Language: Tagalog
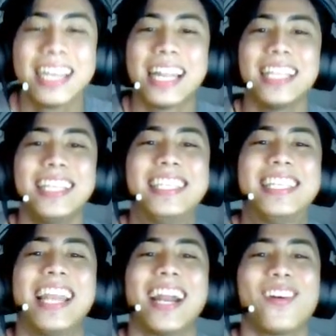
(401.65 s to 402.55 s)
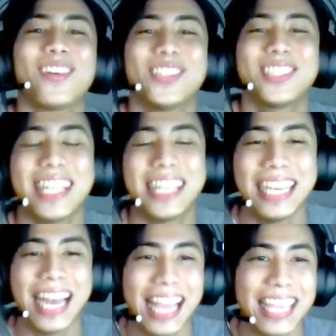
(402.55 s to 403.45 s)
Nadidistract ako doon sa
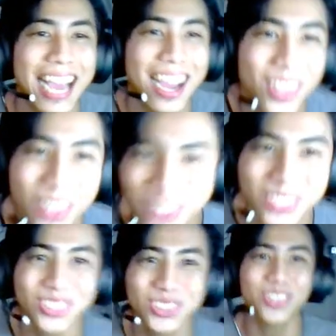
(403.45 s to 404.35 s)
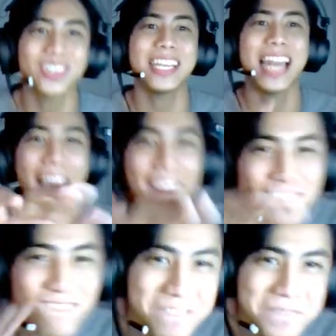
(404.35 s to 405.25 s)
dila niya. Ang cute! Gusto kong hilain. Hmm.